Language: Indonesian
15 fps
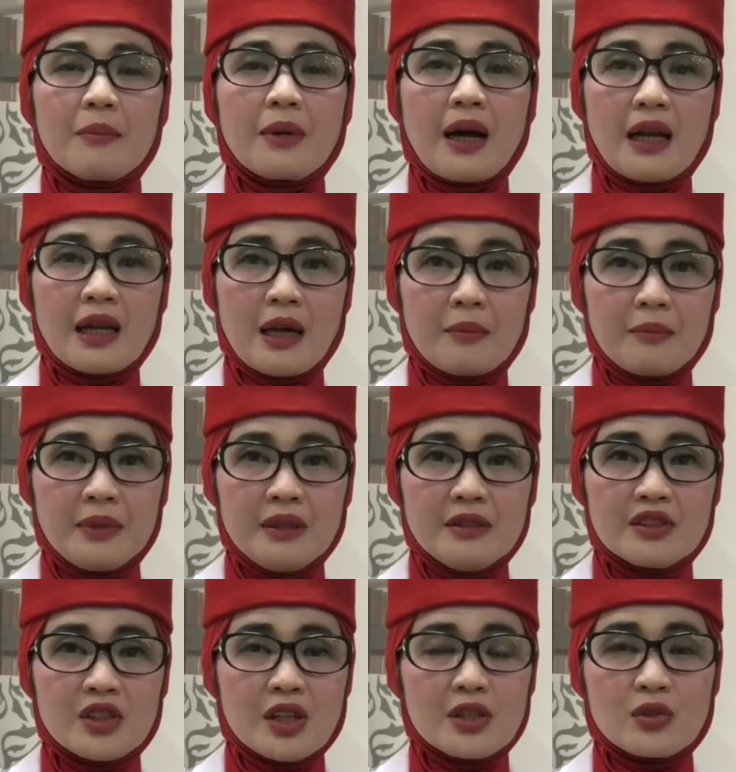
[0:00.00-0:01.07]
mengalami
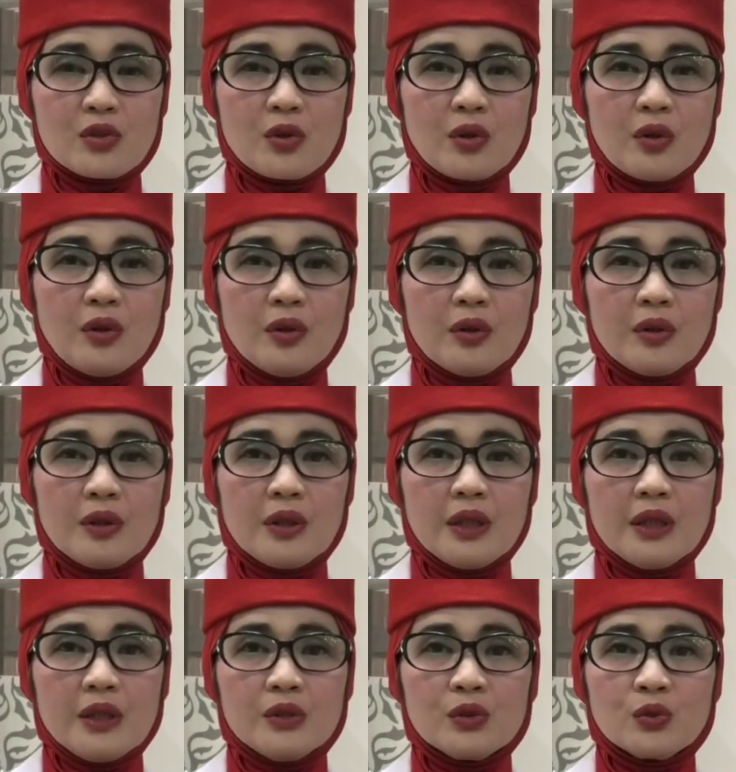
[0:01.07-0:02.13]
stresor,
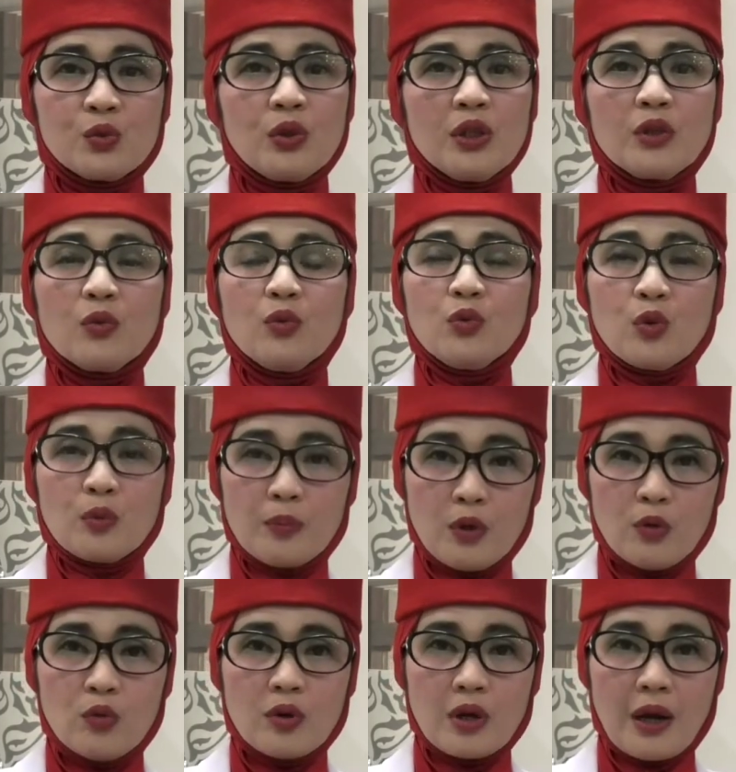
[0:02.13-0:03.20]
sulit untuk
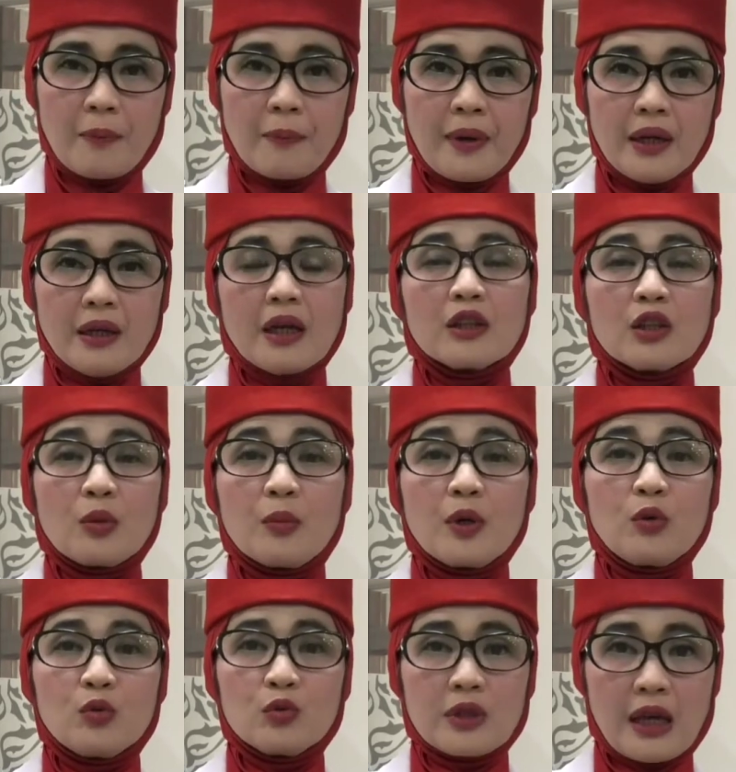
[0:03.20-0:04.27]
mengungkapkan atau
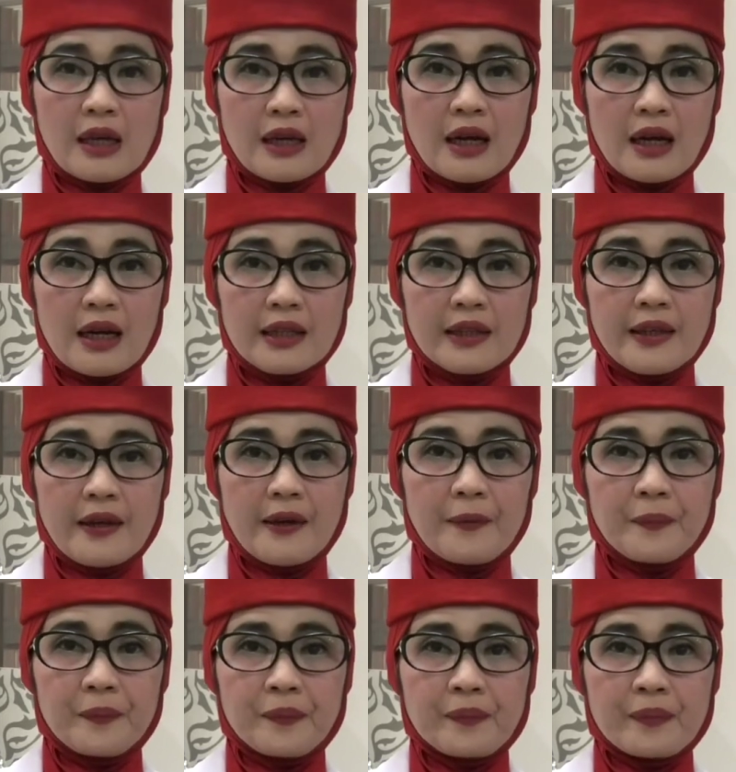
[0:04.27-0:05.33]
mengutarakannya,
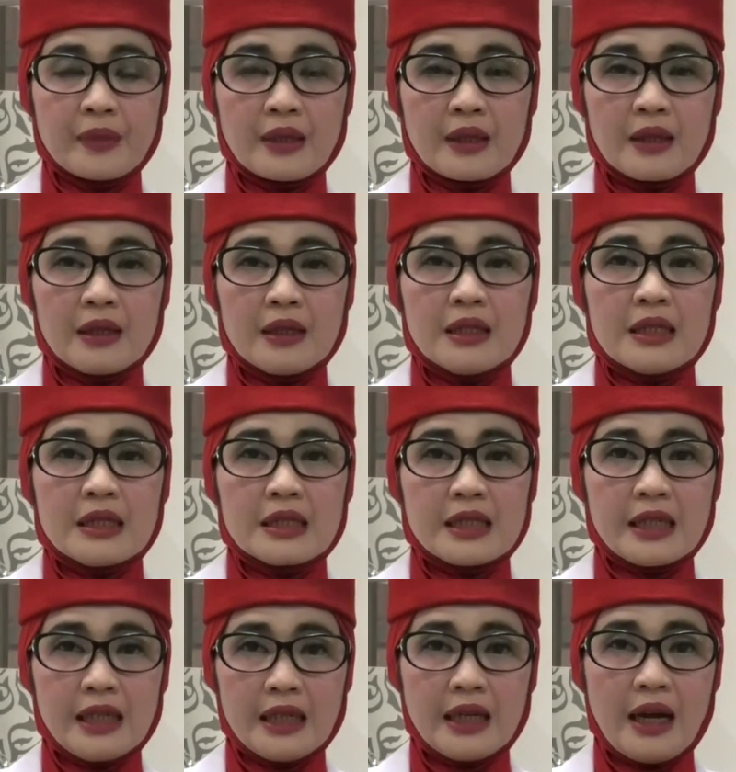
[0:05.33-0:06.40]

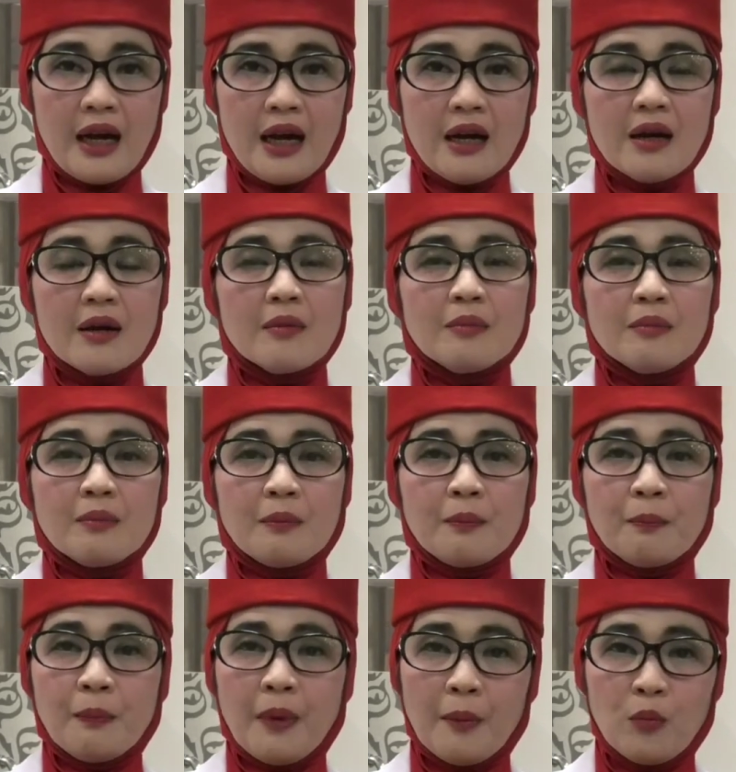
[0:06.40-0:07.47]
sehingga
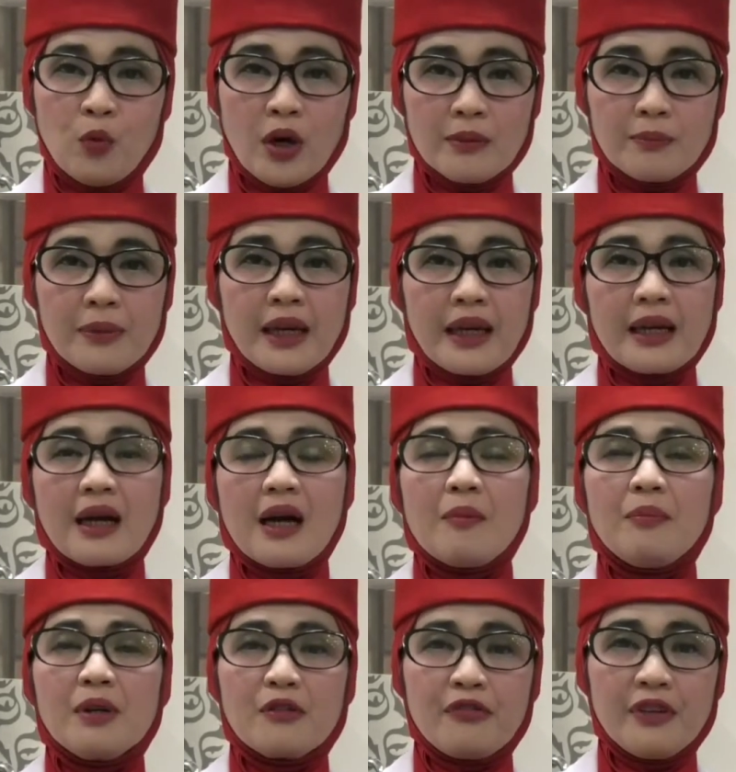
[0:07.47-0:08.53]
membuat
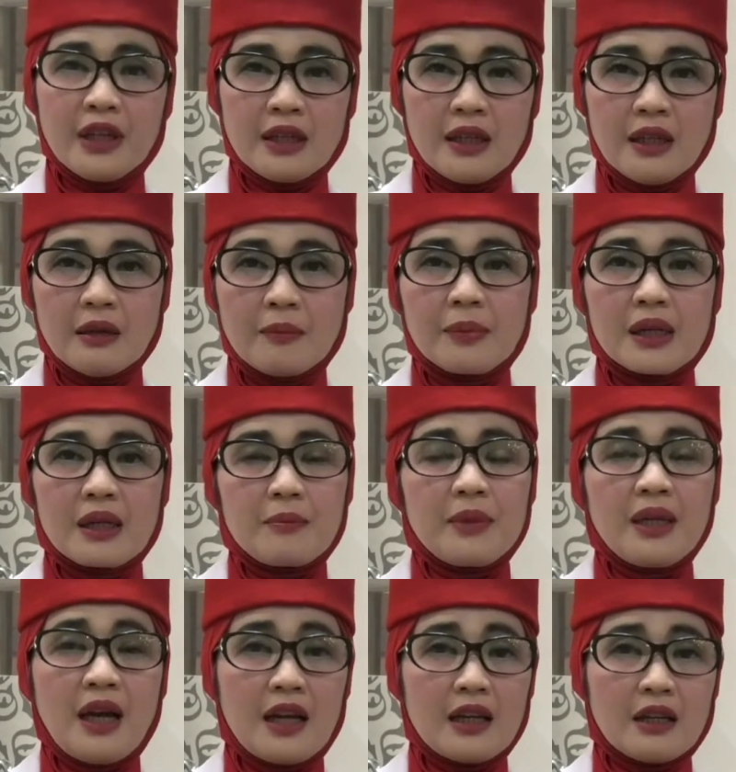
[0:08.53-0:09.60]
mereka berpikir
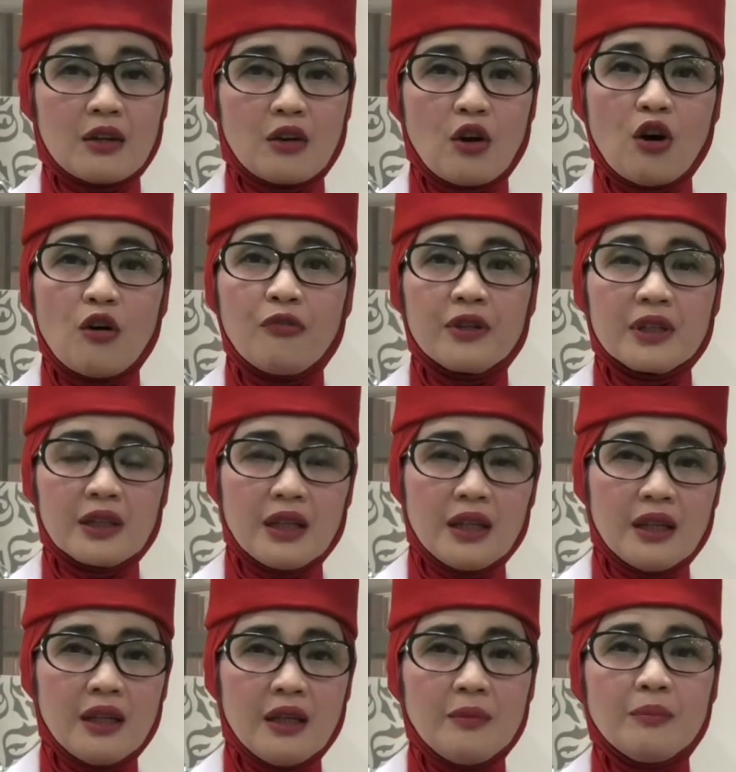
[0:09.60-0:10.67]
berlebihan.
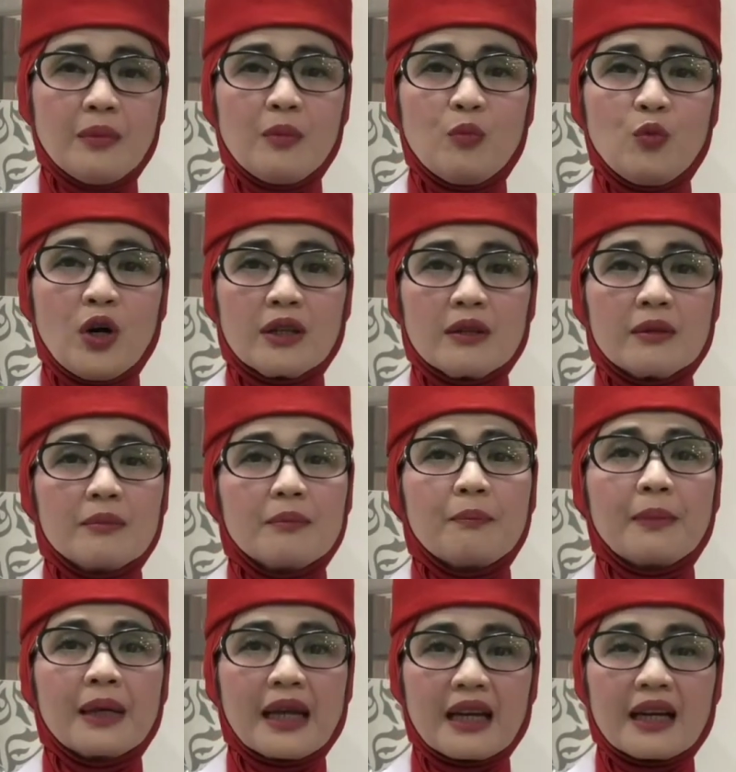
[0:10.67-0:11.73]
Overthinking membuat
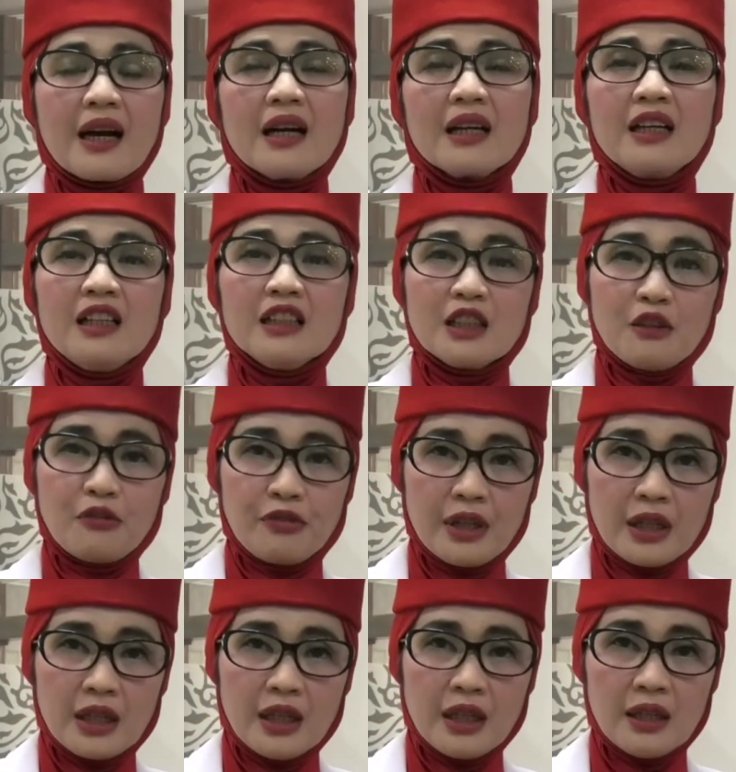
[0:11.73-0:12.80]
mereka guilty
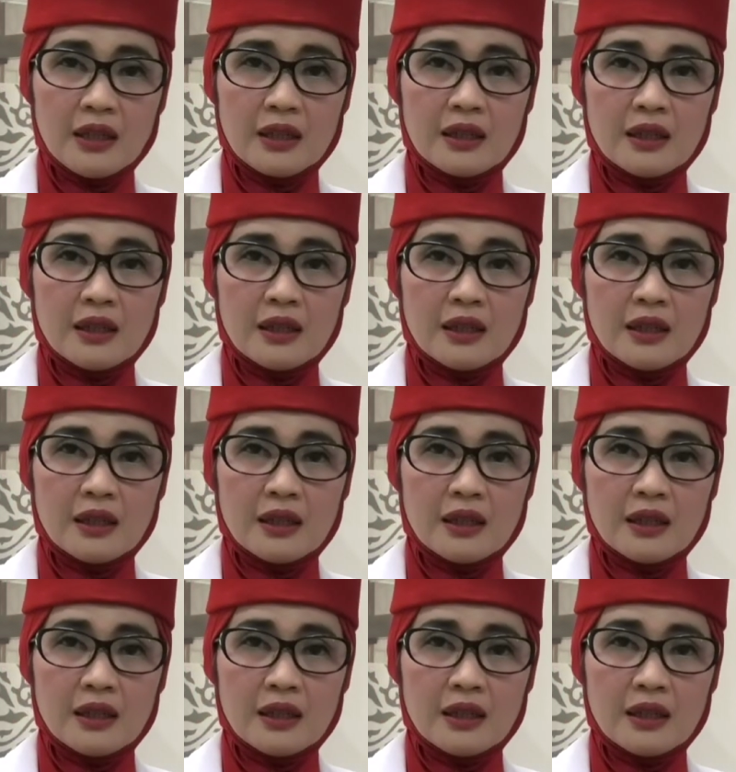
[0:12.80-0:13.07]
feeling,